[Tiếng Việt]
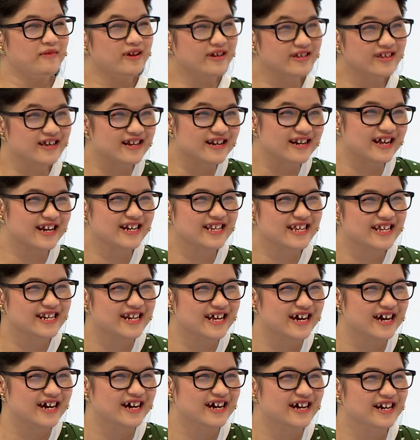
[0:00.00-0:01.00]
đang nhìn anh như
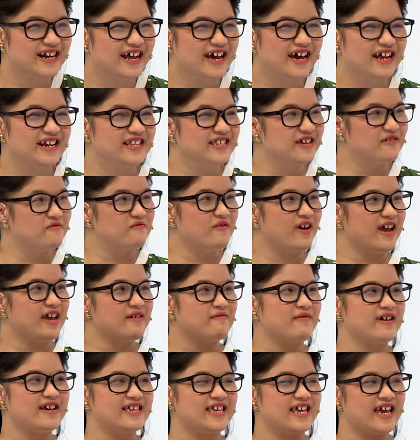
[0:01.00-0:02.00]
nè, để anh nhìn qua em,
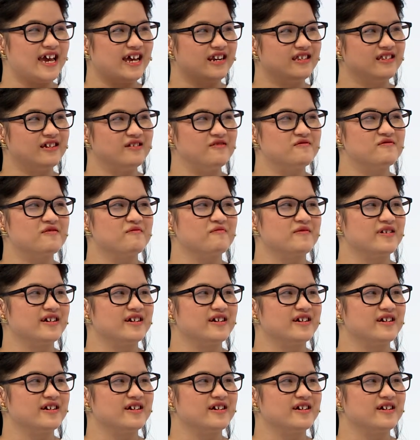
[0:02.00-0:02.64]
ai về anh nhìn vô trong